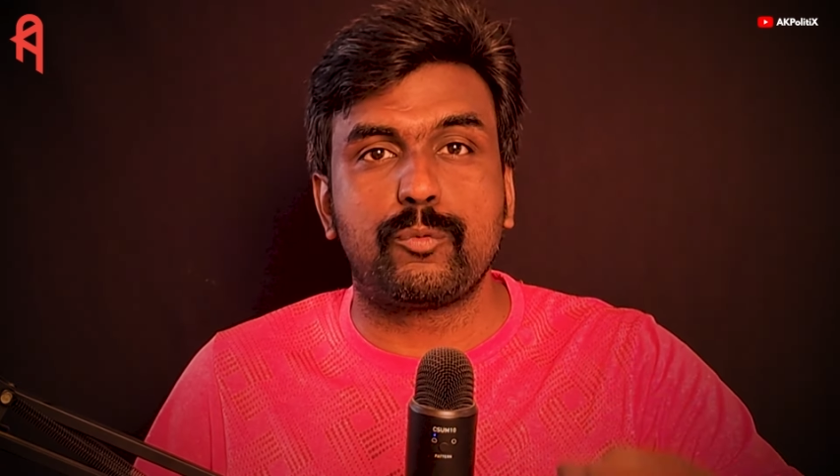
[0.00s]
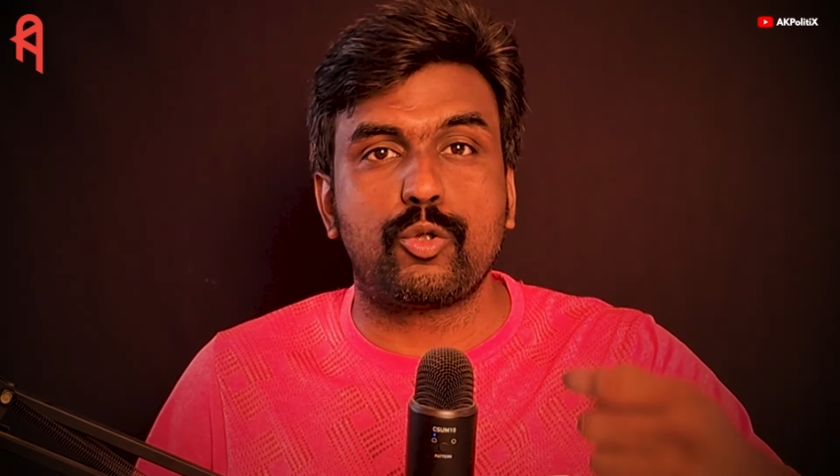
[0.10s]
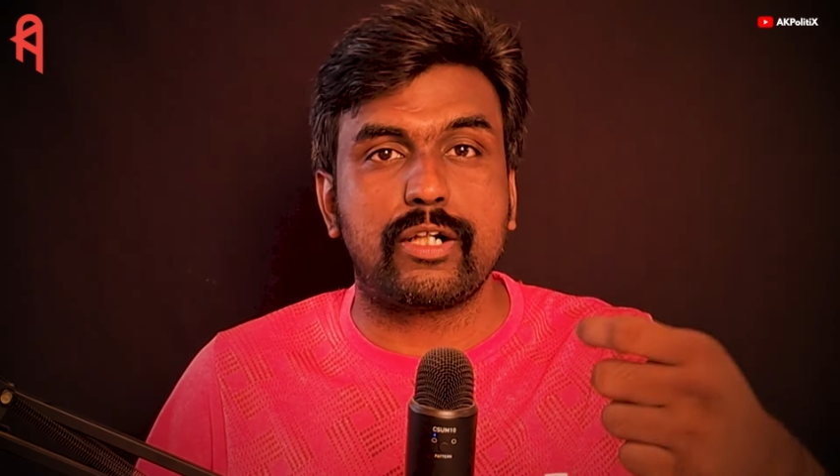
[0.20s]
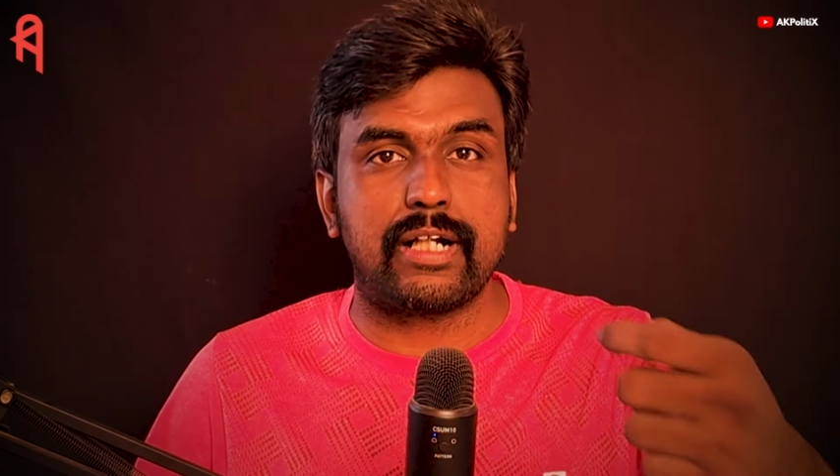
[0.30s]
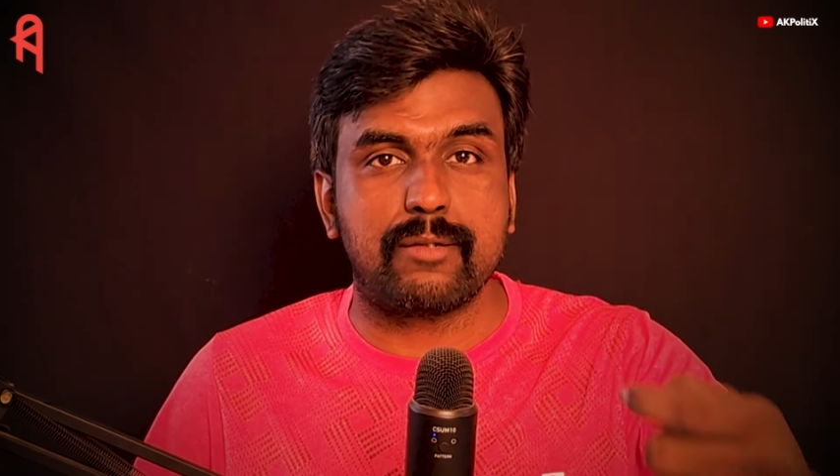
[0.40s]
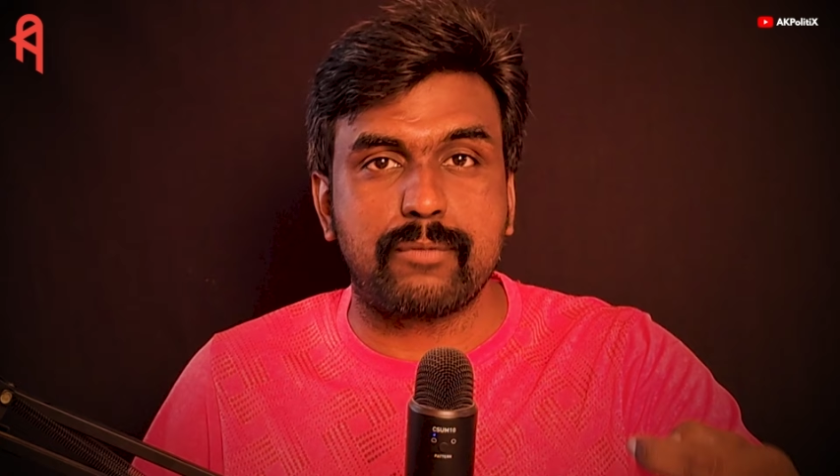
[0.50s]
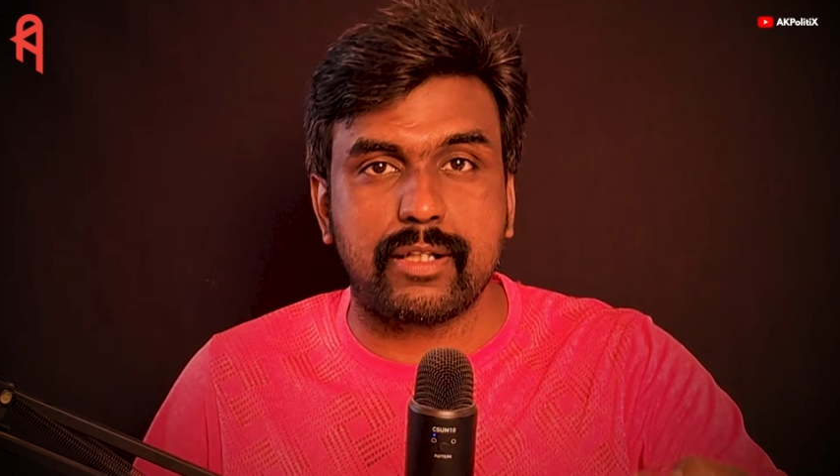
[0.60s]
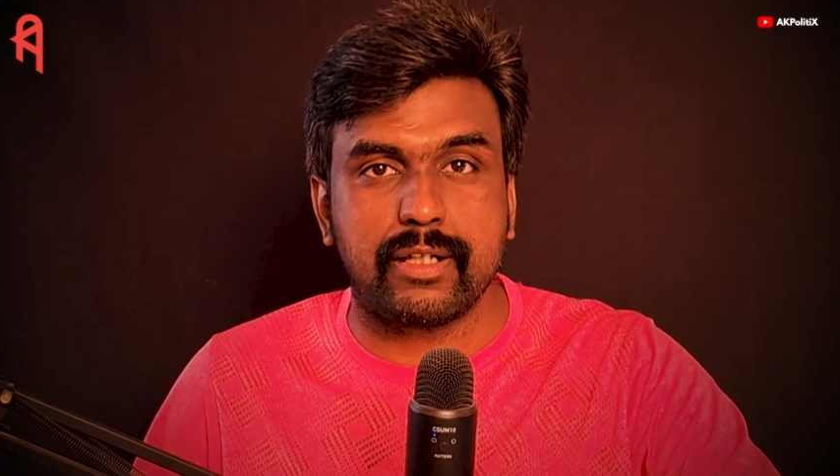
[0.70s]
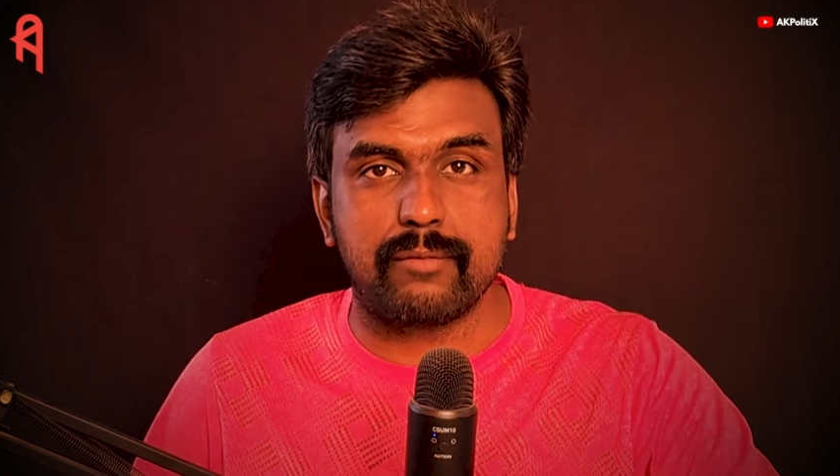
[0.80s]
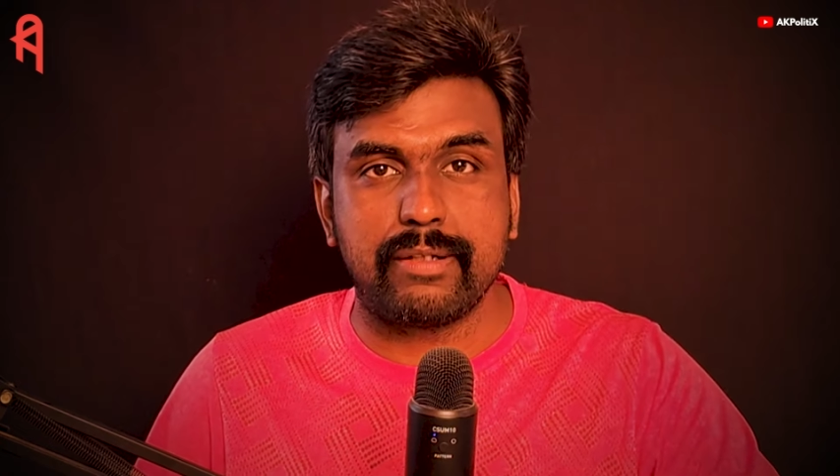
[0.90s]
போருக்கு
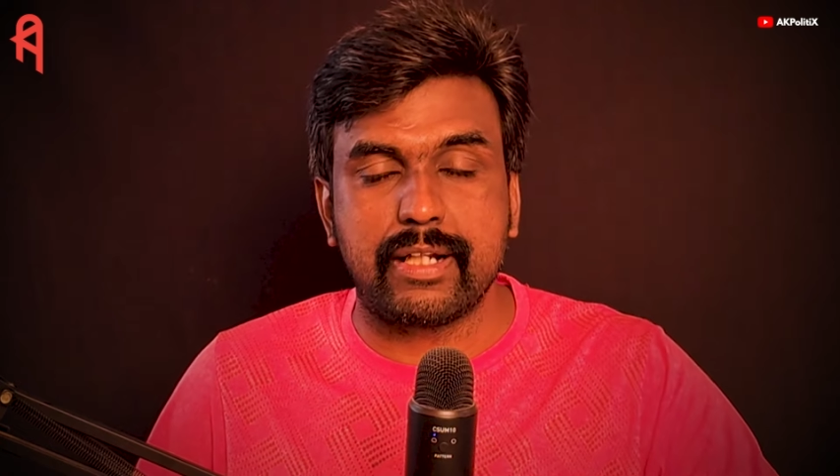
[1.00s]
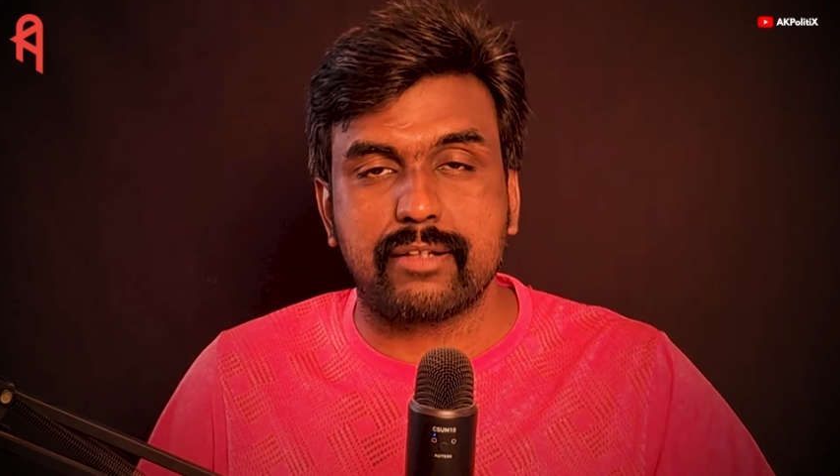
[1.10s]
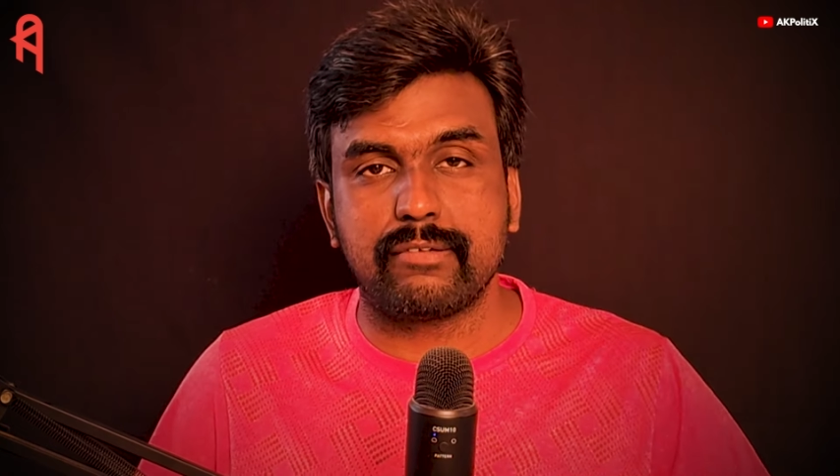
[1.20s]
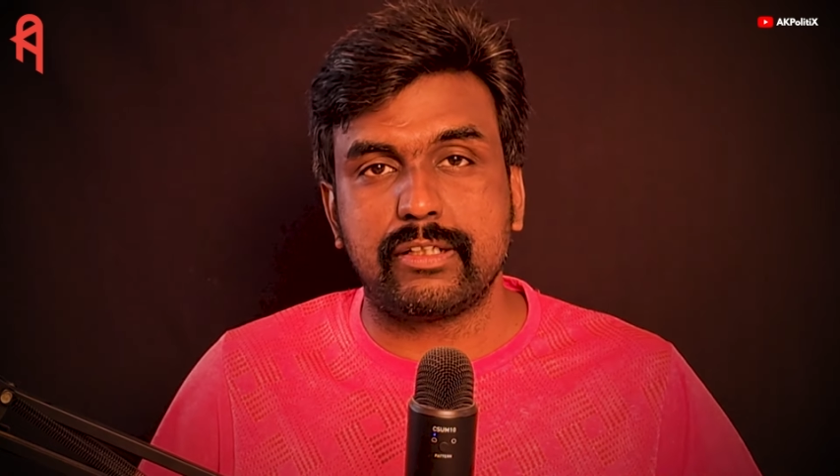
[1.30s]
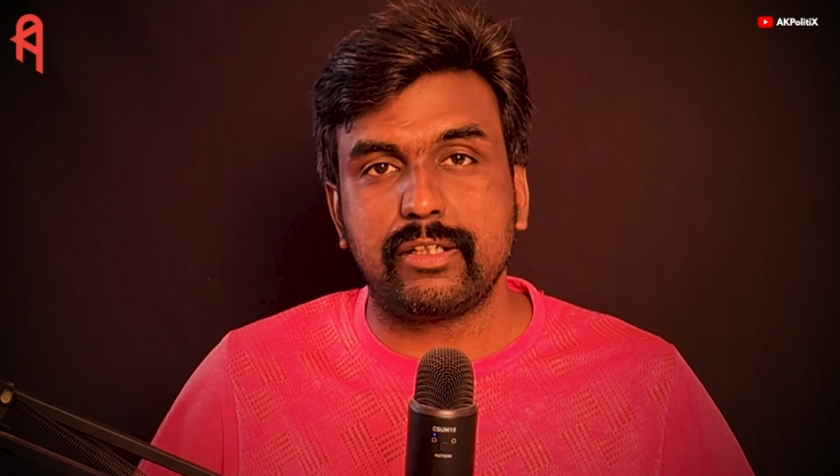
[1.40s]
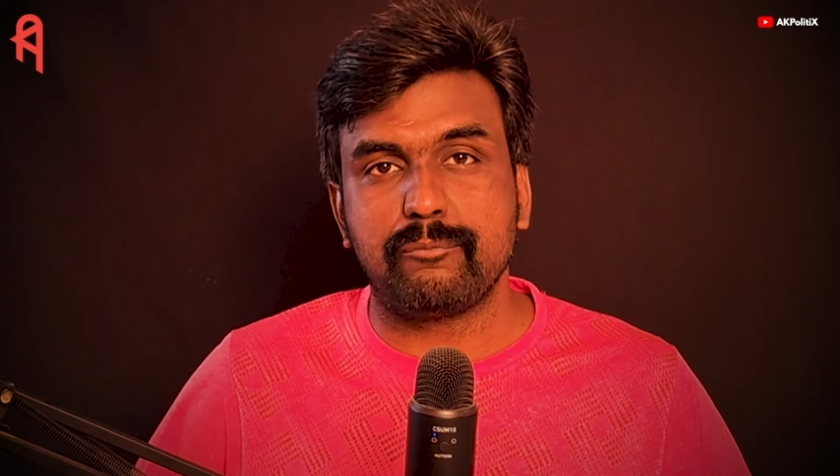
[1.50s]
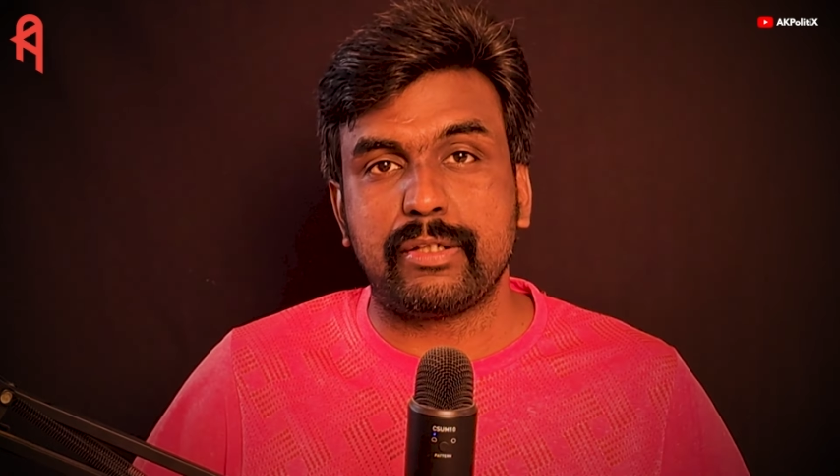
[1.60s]
அனுப்புறது அப்படிங்கிறது வந்து